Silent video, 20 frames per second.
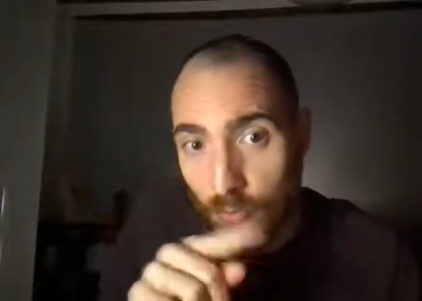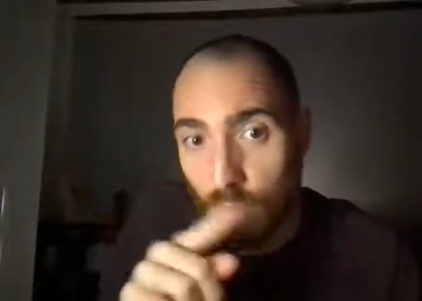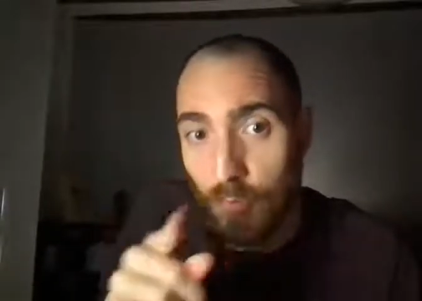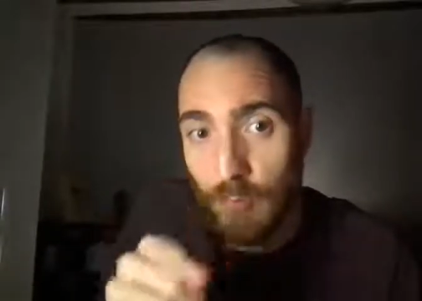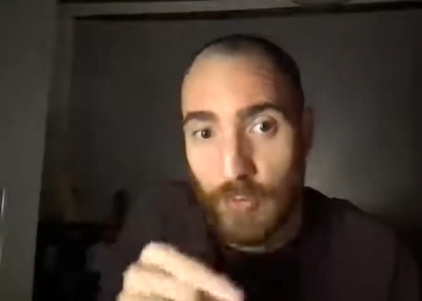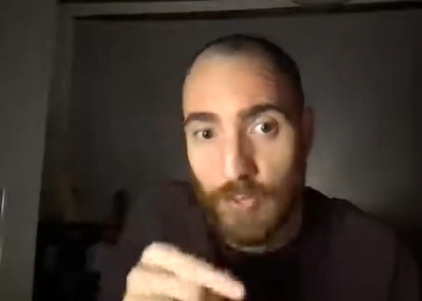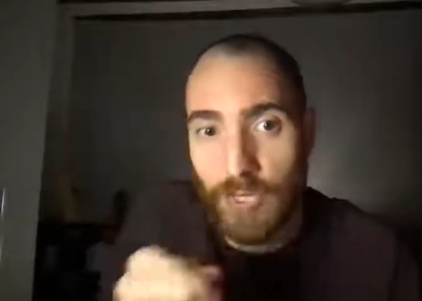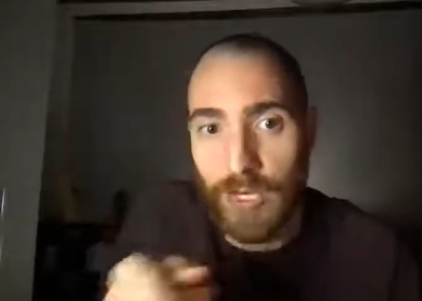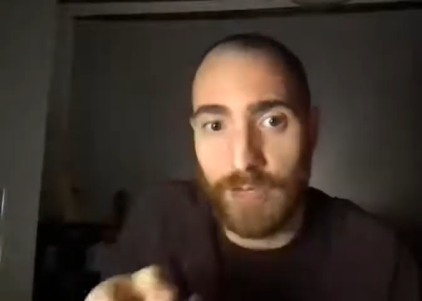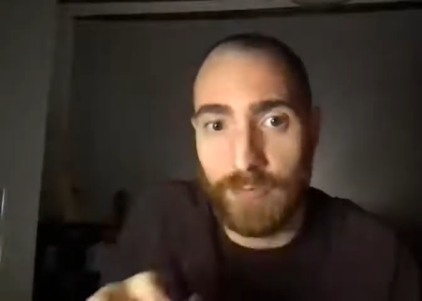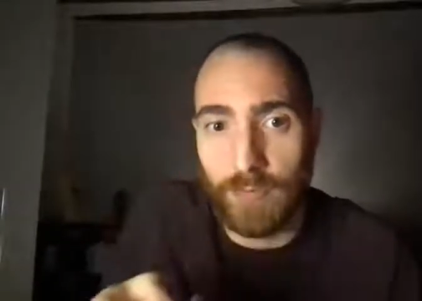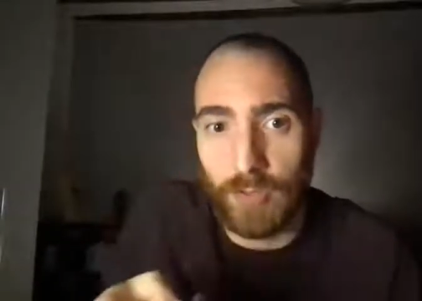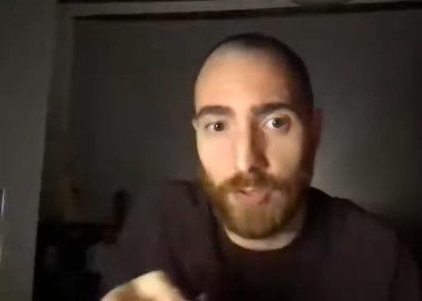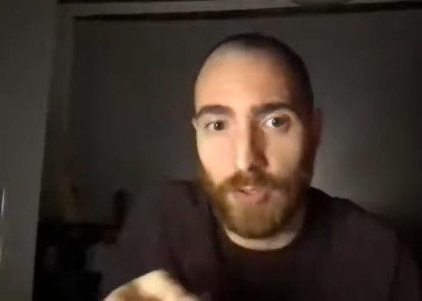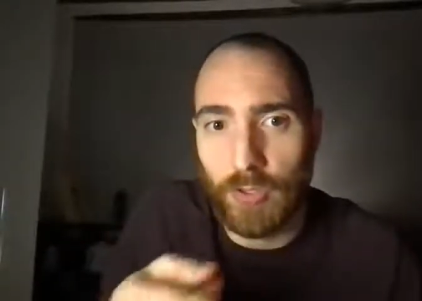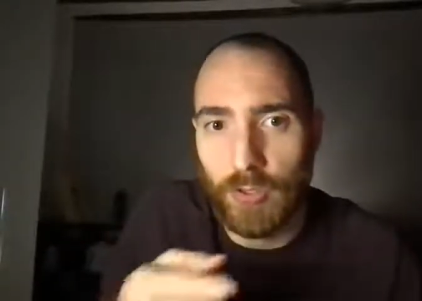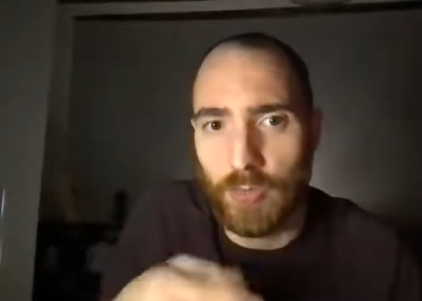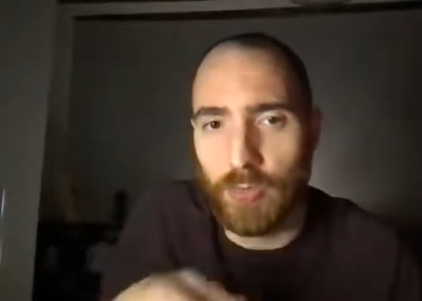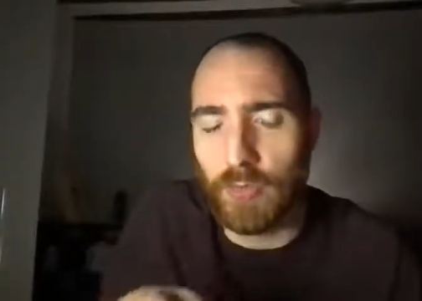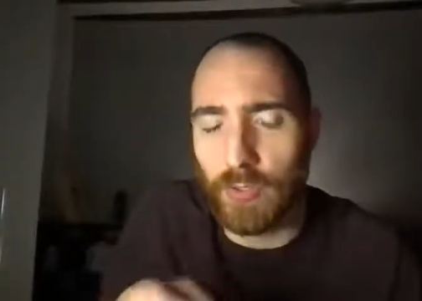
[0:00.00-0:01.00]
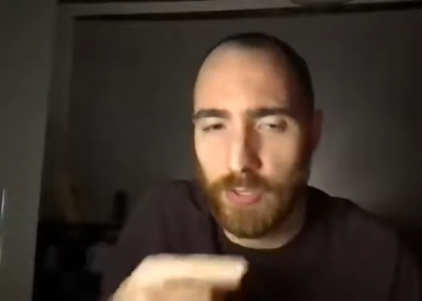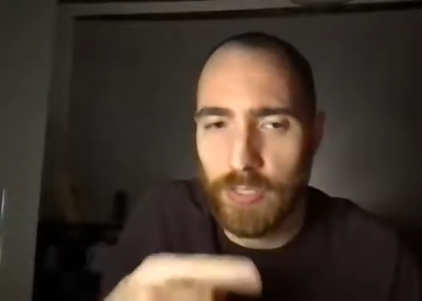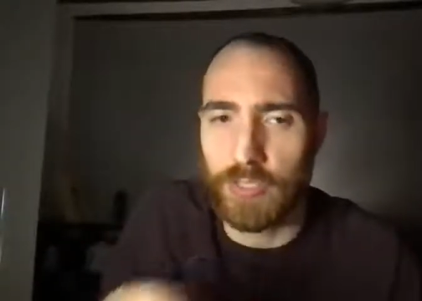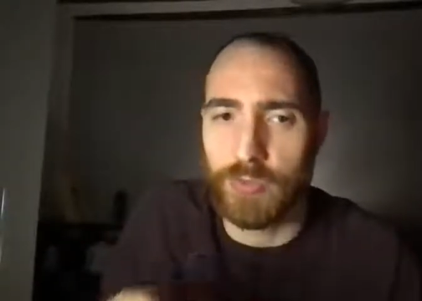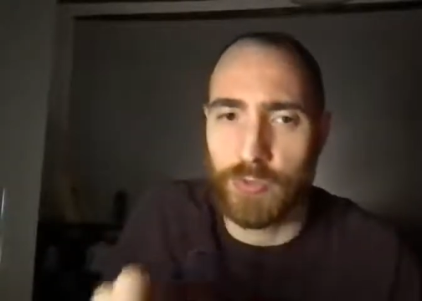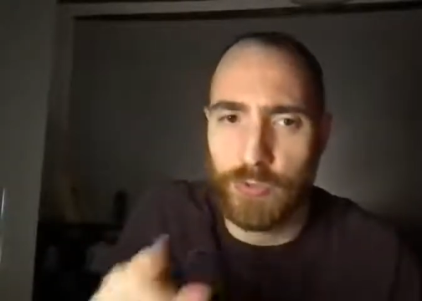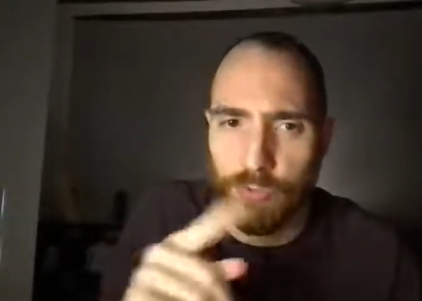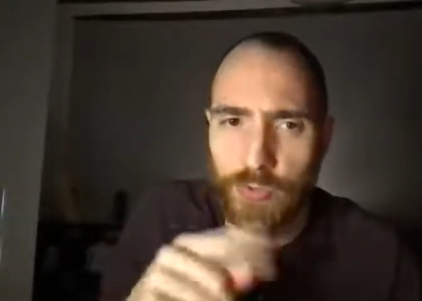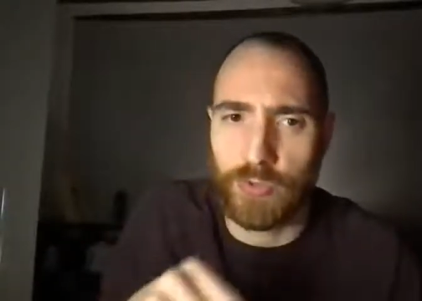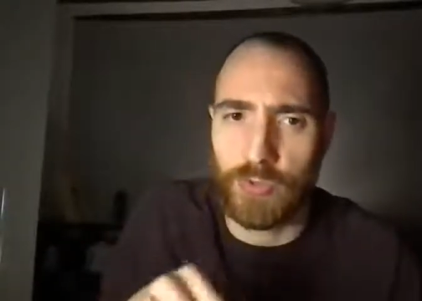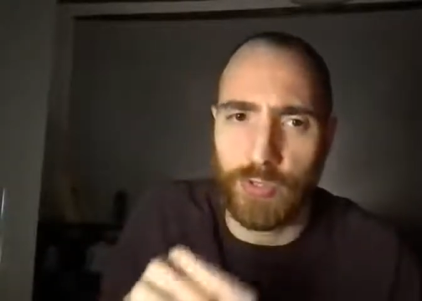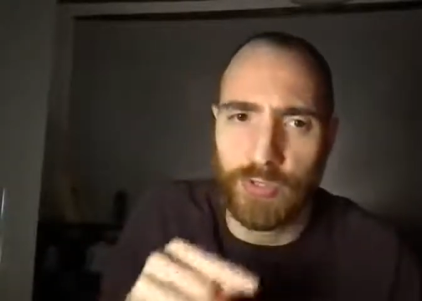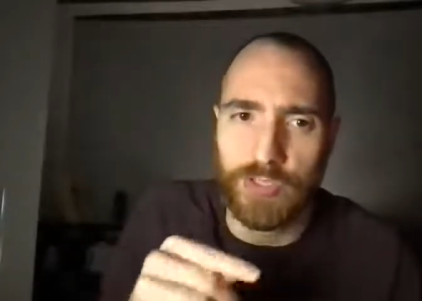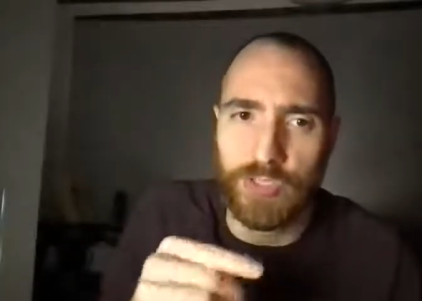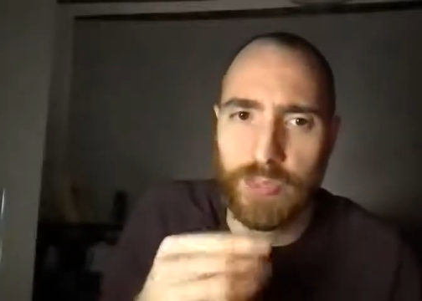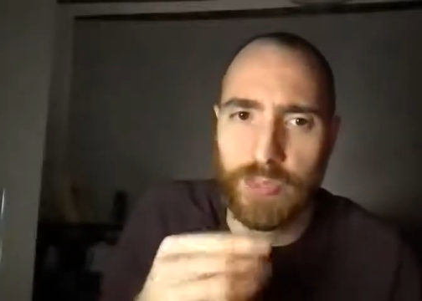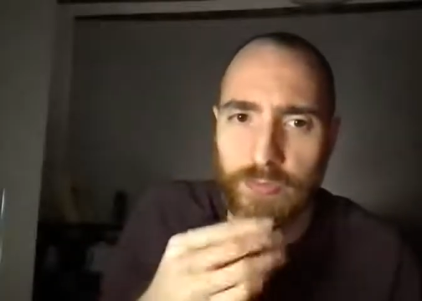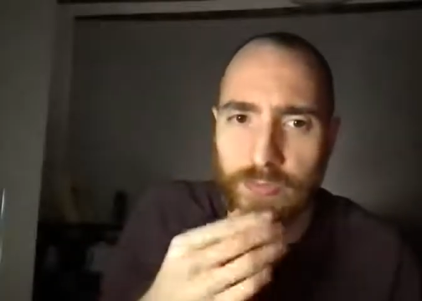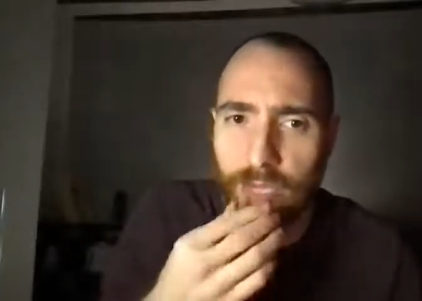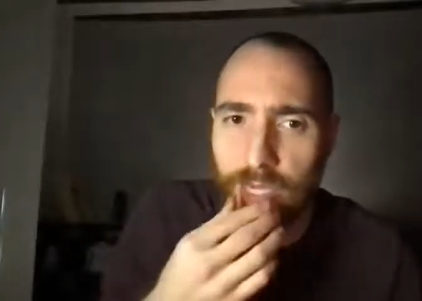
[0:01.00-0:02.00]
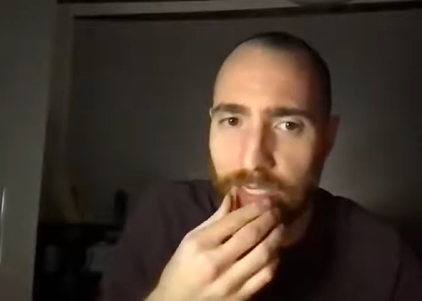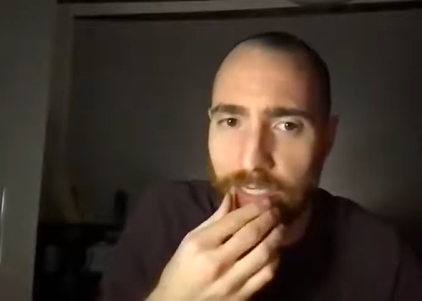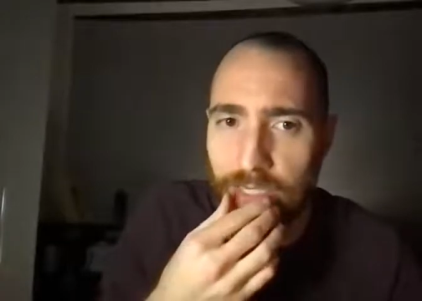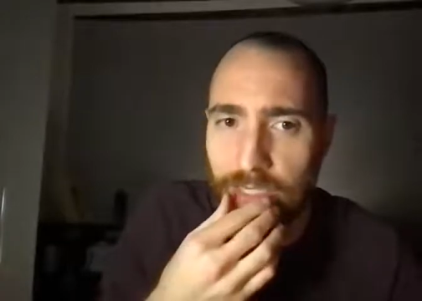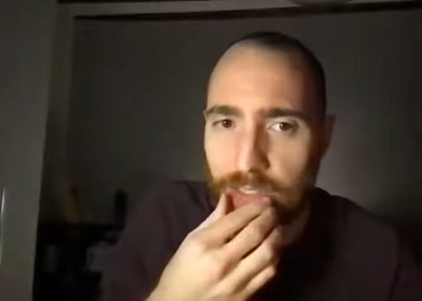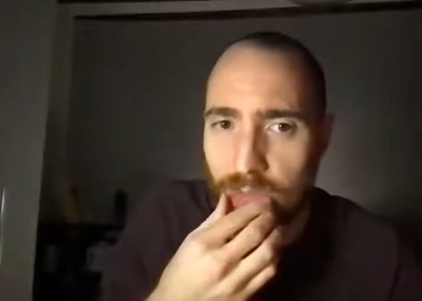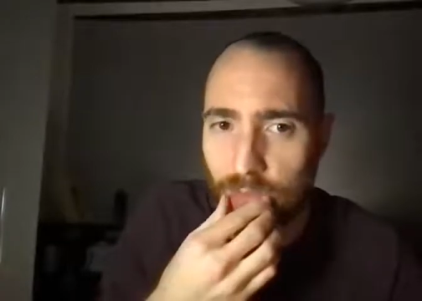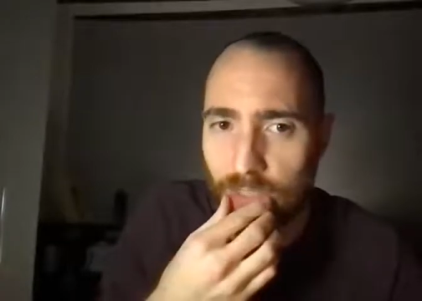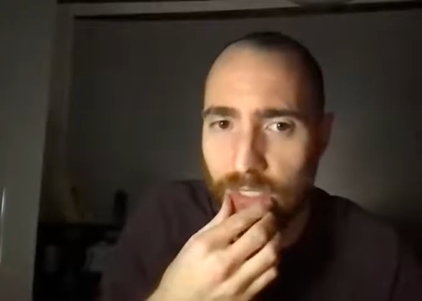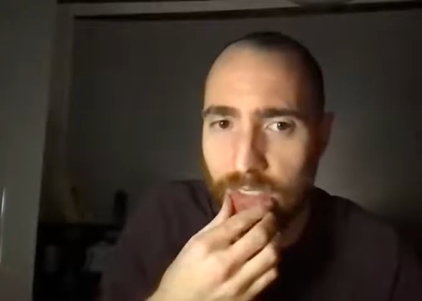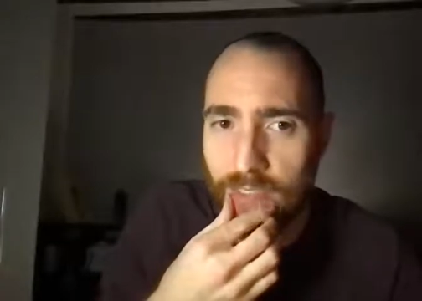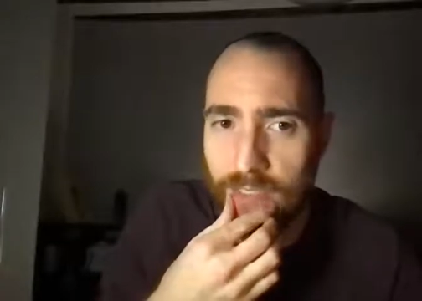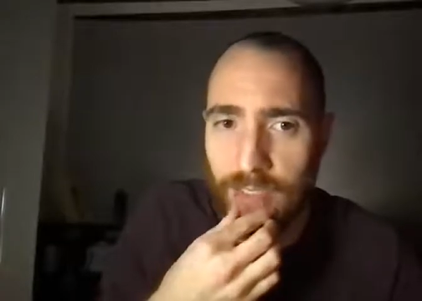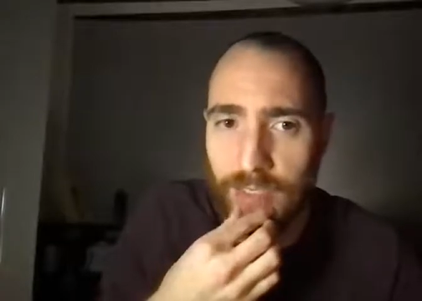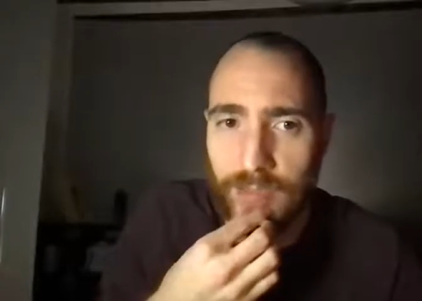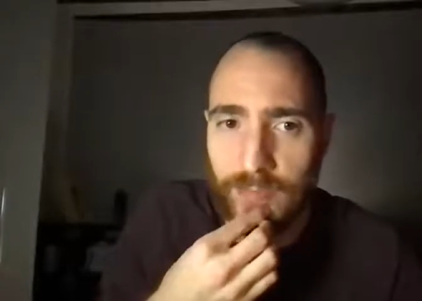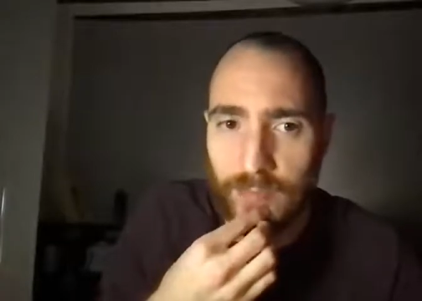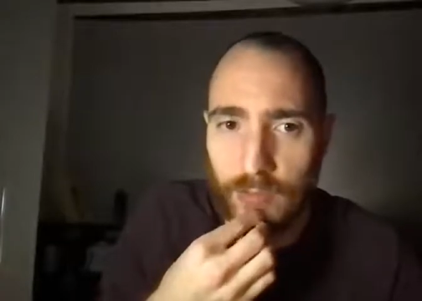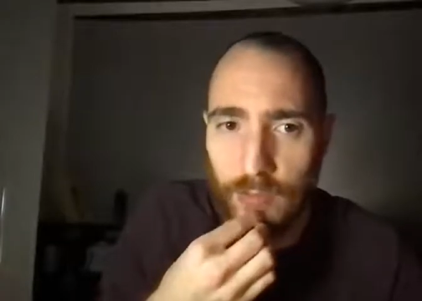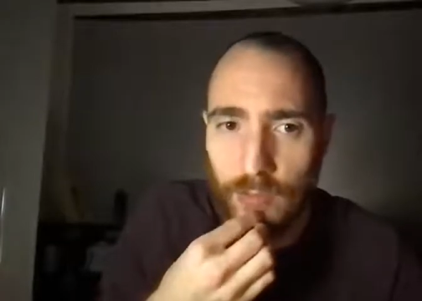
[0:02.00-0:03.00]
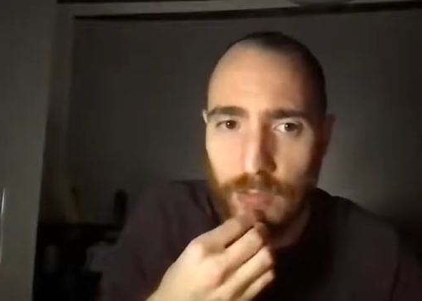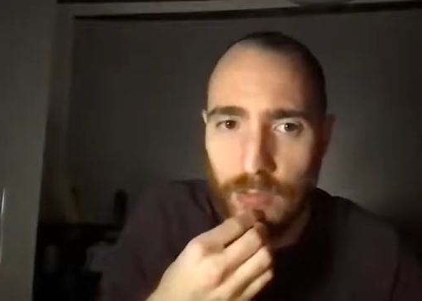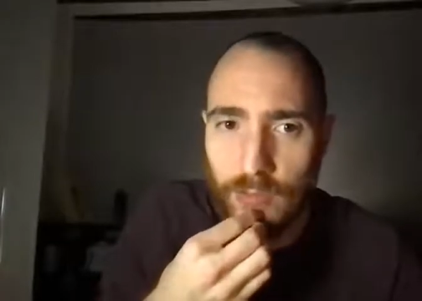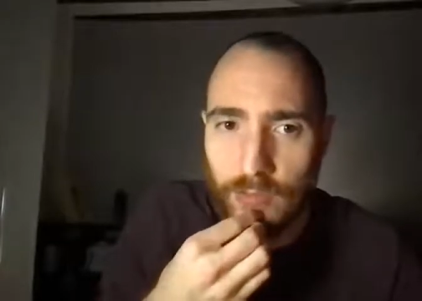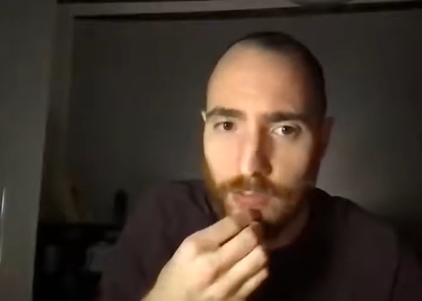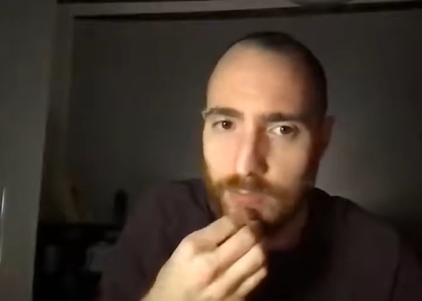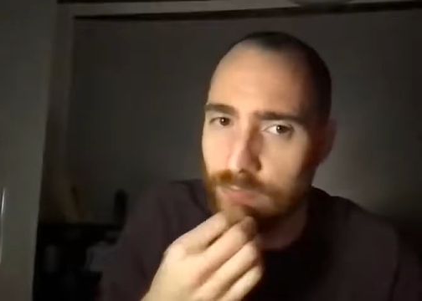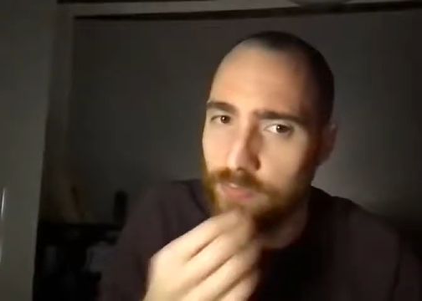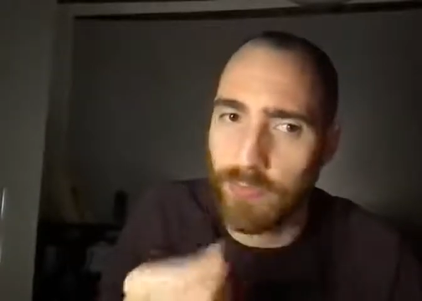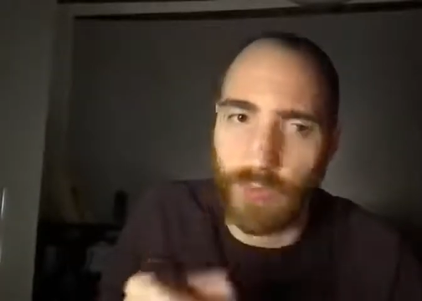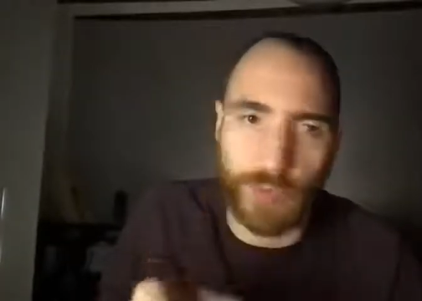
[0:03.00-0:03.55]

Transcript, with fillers: dopo il lavoro quello che non sono riuscito a fare durante il lavoro.